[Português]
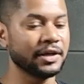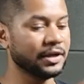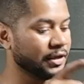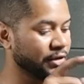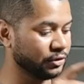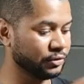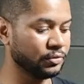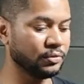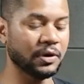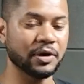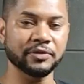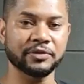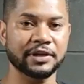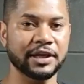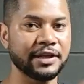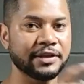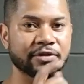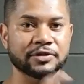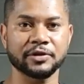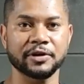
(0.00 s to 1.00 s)
É mesmo. Do 1 ao
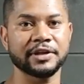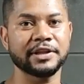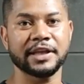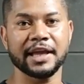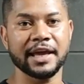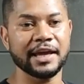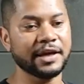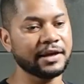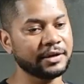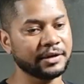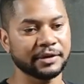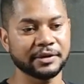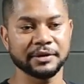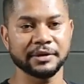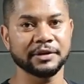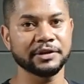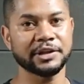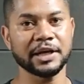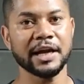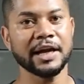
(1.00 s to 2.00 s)
30, sorteia
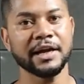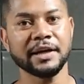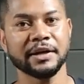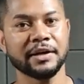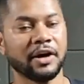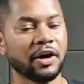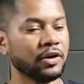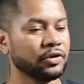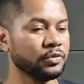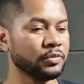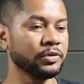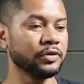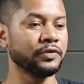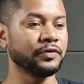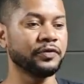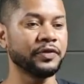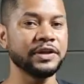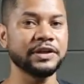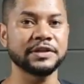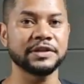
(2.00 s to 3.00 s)
já era. Ó, o número
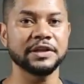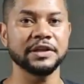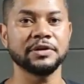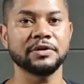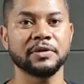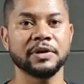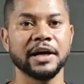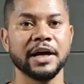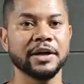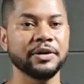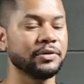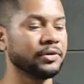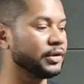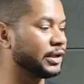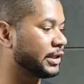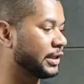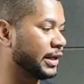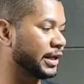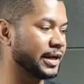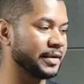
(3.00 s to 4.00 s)
25 ganhou
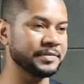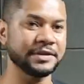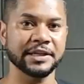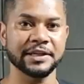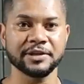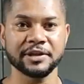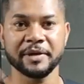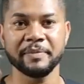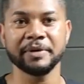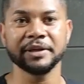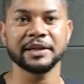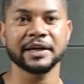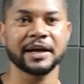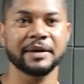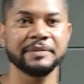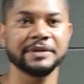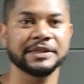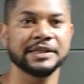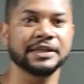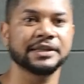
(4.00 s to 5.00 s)
aqui a camiseta, nós manda a
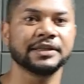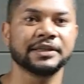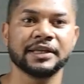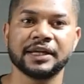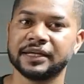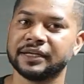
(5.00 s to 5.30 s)
camiseta.